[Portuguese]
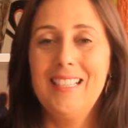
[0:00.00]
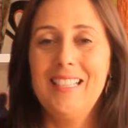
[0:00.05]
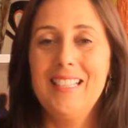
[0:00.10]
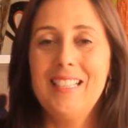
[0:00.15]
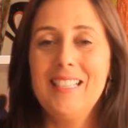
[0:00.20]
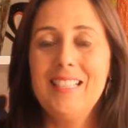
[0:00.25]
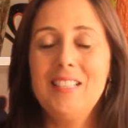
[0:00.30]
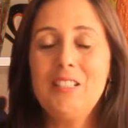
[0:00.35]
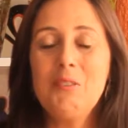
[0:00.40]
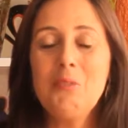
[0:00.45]

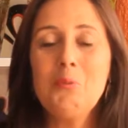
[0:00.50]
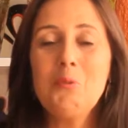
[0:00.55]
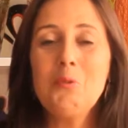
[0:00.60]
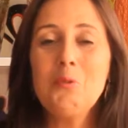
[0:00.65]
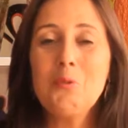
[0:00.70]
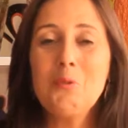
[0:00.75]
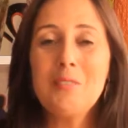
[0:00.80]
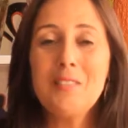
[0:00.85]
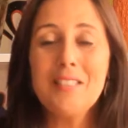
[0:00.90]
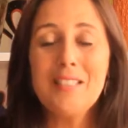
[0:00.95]
Então é
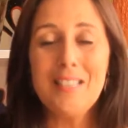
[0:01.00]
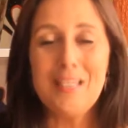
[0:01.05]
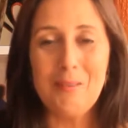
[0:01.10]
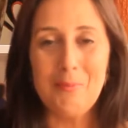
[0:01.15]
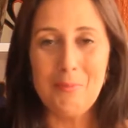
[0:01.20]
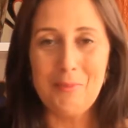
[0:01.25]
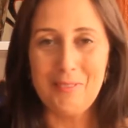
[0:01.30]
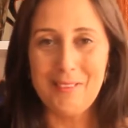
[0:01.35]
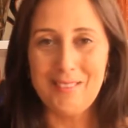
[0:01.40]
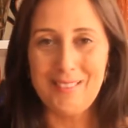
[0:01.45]
muito
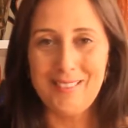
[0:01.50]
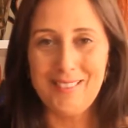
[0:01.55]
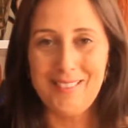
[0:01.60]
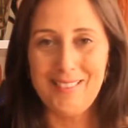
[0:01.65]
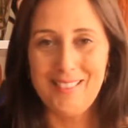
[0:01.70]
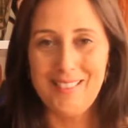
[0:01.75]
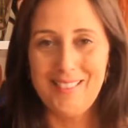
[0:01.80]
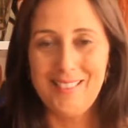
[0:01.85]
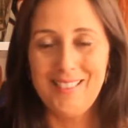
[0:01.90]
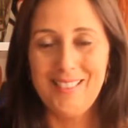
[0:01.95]
simples.
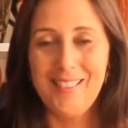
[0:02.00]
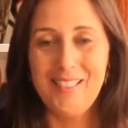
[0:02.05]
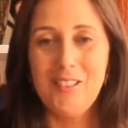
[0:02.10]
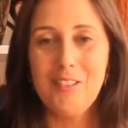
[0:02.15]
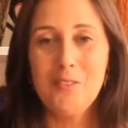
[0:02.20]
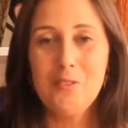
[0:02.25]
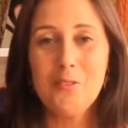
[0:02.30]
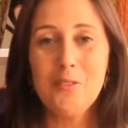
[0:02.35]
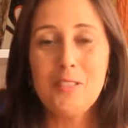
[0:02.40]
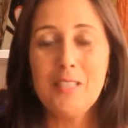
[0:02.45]

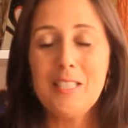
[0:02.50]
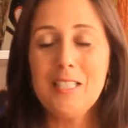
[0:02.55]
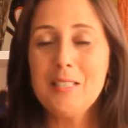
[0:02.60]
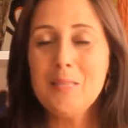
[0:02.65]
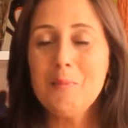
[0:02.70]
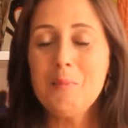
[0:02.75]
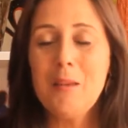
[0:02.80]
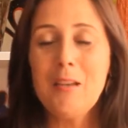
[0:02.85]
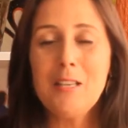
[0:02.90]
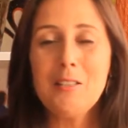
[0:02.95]
Os três
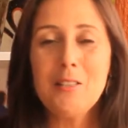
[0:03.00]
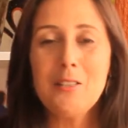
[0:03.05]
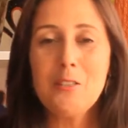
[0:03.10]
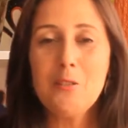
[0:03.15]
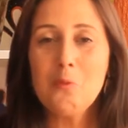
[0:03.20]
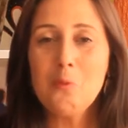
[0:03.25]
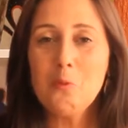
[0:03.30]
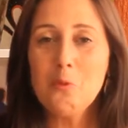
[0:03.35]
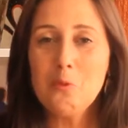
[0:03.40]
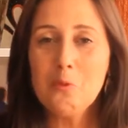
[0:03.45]
passos
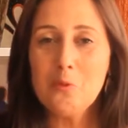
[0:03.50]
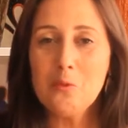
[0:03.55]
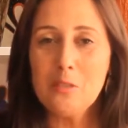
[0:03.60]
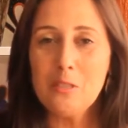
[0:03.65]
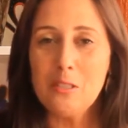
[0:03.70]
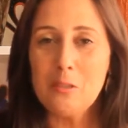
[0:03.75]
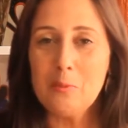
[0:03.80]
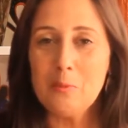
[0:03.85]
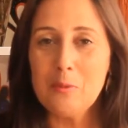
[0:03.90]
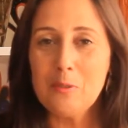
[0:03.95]
são muito
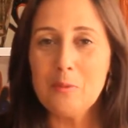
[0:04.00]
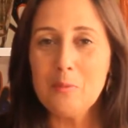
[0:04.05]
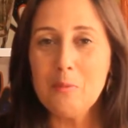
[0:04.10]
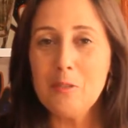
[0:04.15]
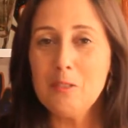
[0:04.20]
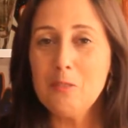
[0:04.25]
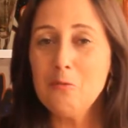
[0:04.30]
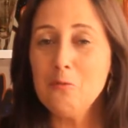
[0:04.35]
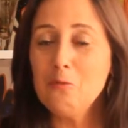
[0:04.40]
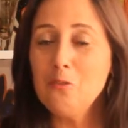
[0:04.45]
simples,
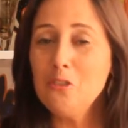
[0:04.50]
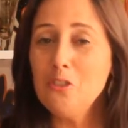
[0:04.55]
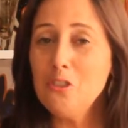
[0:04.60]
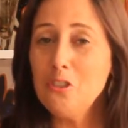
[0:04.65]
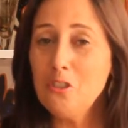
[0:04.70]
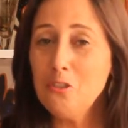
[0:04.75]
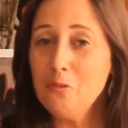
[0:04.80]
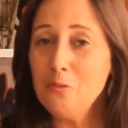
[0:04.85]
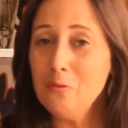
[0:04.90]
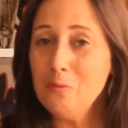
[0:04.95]
mas eu
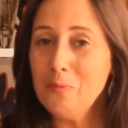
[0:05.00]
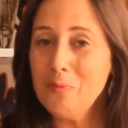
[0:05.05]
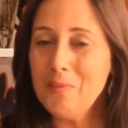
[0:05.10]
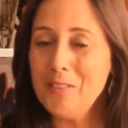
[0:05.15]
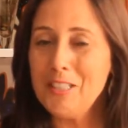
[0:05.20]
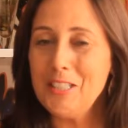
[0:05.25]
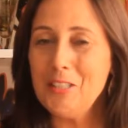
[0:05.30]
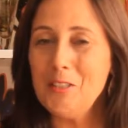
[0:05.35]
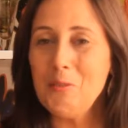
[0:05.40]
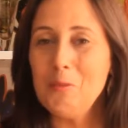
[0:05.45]
digo
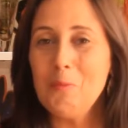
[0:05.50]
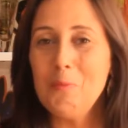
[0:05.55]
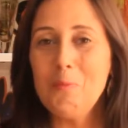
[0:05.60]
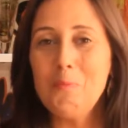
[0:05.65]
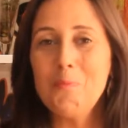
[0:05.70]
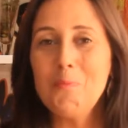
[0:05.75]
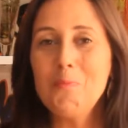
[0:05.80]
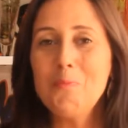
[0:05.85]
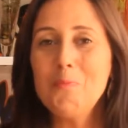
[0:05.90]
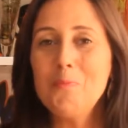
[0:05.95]
que o,
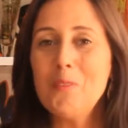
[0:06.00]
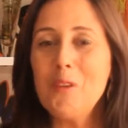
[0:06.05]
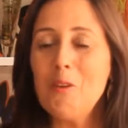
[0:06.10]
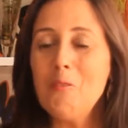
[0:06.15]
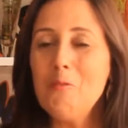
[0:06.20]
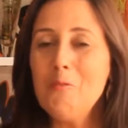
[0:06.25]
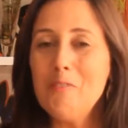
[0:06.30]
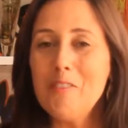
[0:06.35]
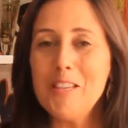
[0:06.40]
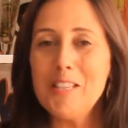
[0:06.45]

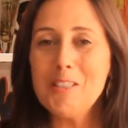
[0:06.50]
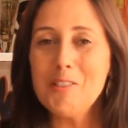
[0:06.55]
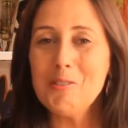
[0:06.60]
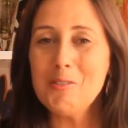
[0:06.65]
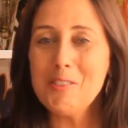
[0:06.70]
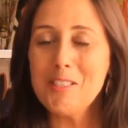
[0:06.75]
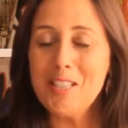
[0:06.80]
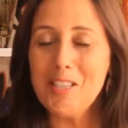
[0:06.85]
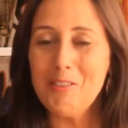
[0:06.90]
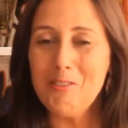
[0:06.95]
talvez o
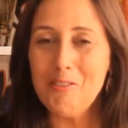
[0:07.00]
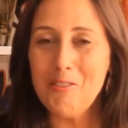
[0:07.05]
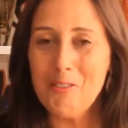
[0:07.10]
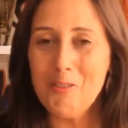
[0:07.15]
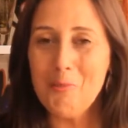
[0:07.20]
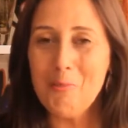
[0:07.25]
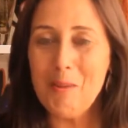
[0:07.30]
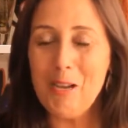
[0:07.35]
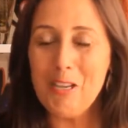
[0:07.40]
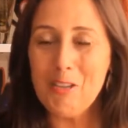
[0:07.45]

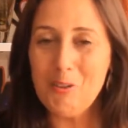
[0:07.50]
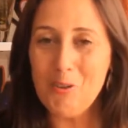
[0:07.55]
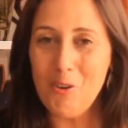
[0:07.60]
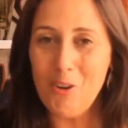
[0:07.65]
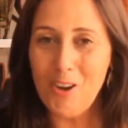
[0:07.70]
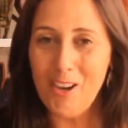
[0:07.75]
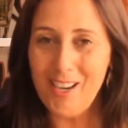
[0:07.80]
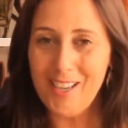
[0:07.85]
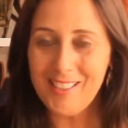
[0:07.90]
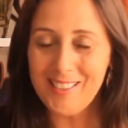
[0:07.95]
desafio
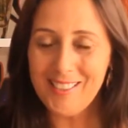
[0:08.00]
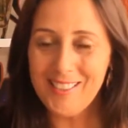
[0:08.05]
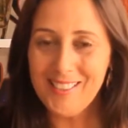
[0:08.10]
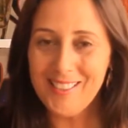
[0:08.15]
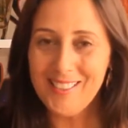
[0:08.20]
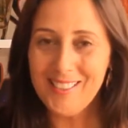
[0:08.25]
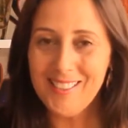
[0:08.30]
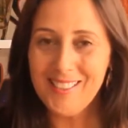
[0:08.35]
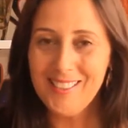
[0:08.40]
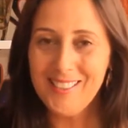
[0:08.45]
maior
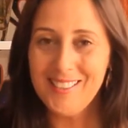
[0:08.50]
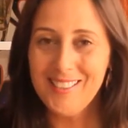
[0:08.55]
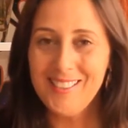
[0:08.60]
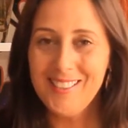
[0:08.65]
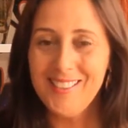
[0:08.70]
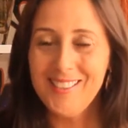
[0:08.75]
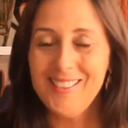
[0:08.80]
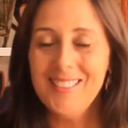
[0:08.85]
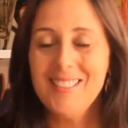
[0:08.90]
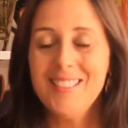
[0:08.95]

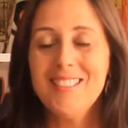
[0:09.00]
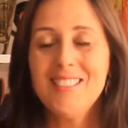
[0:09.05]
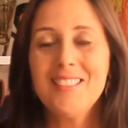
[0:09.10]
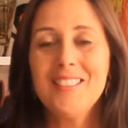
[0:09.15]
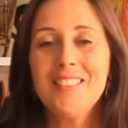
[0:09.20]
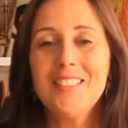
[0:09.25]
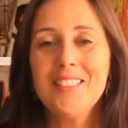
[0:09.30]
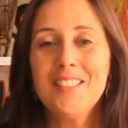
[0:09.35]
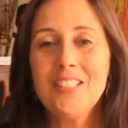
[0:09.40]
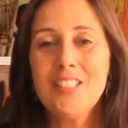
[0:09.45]

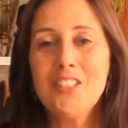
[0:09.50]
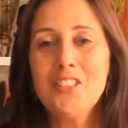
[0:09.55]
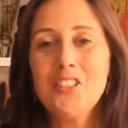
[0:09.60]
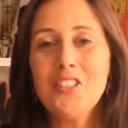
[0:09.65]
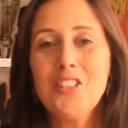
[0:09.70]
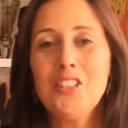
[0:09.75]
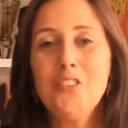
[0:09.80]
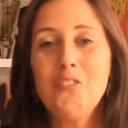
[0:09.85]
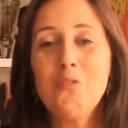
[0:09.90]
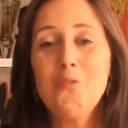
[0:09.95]

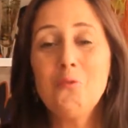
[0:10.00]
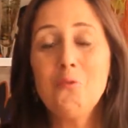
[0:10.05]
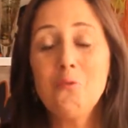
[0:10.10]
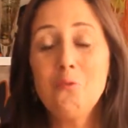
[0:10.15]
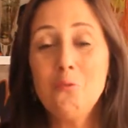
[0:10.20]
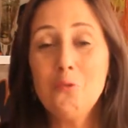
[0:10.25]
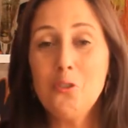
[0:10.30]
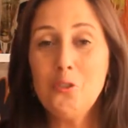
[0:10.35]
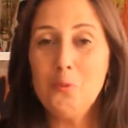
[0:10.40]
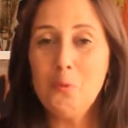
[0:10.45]
seja o
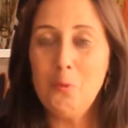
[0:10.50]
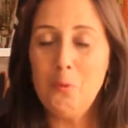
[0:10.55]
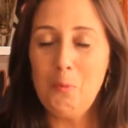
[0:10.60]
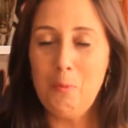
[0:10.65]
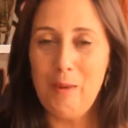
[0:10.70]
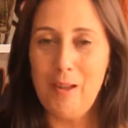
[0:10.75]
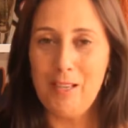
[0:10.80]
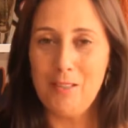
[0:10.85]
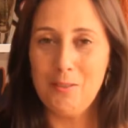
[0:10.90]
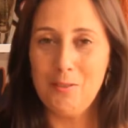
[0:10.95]
último
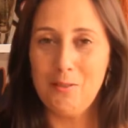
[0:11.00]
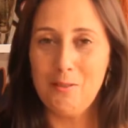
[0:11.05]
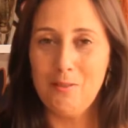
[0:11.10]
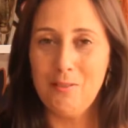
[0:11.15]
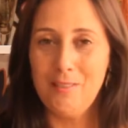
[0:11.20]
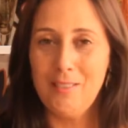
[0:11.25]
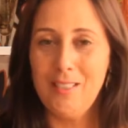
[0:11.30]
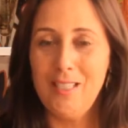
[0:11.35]
passo.